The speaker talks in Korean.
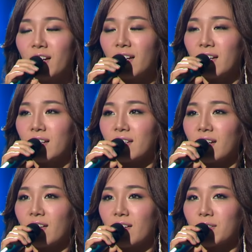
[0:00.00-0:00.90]
네.
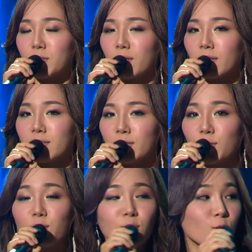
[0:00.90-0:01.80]
아, 제가 글
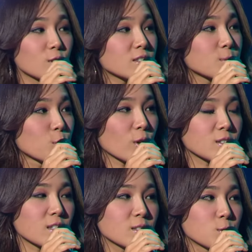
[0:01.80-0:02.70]
쓰는 거를 뭐
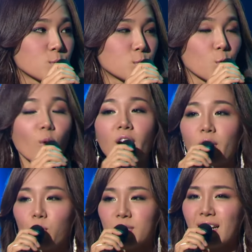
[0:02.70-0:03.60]
굉장히 좀
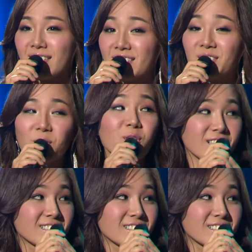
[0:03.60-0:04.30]
좋아해요. 뭐 잘 쓰는 건 음.